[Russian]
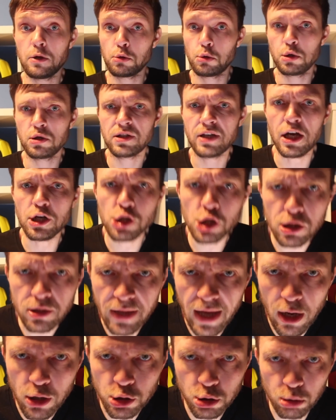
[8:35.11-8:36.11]
То есть я
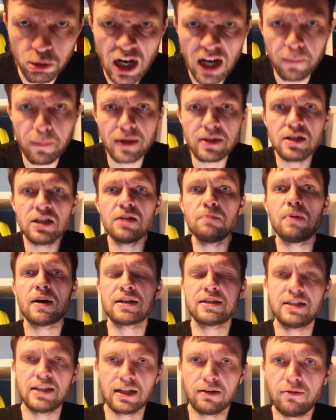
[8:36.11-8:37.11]
считаю, что как бы они ни
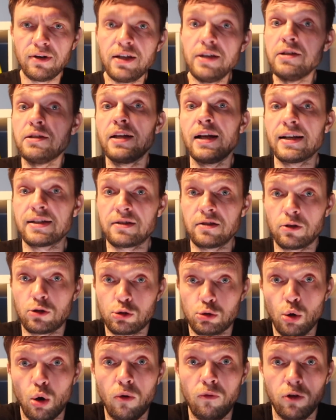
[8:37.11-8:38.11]
боксировали, интересно,
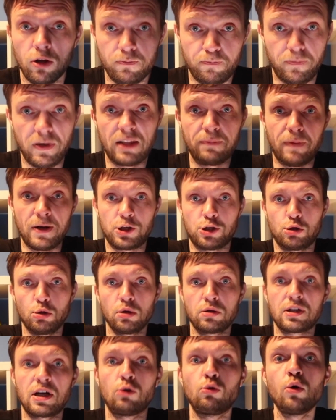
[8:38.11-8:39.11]
кто вот
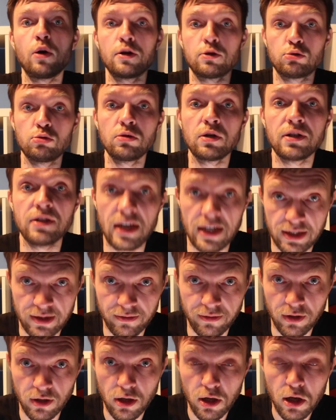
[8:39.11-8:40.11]
предпочтет какой рисунок
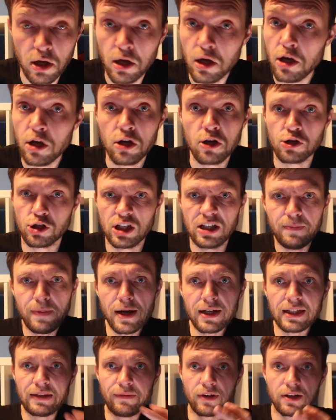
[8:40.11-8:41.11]
действий.
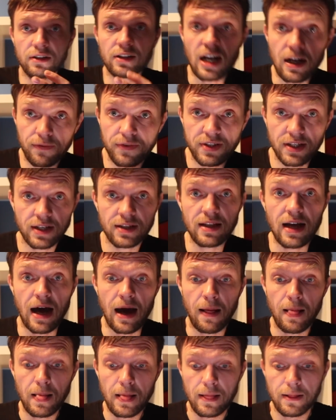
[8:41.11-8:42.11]
Женебек, наверное, как
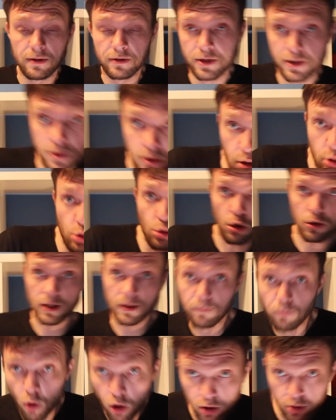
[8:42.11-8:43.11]
всегда,
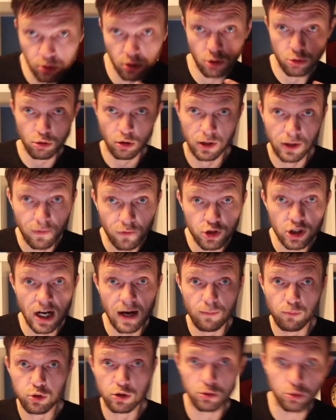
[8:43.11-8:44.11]
дистанционный бокс, то есть он
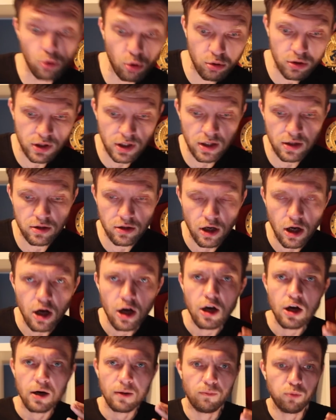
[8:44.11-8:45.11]
левша, будет крутить,
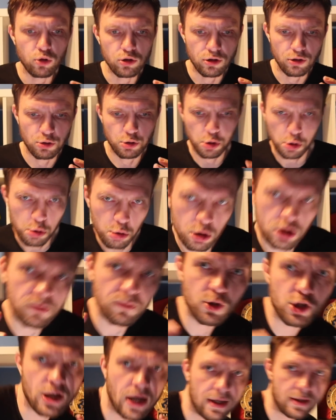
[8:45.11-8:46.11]
будет чуть-чуть
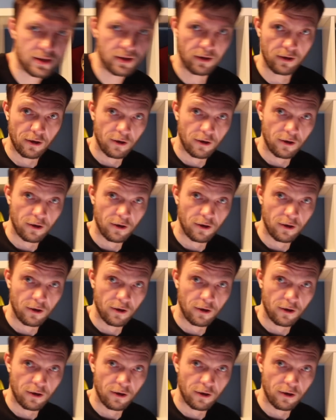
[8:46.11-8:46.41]
смещаться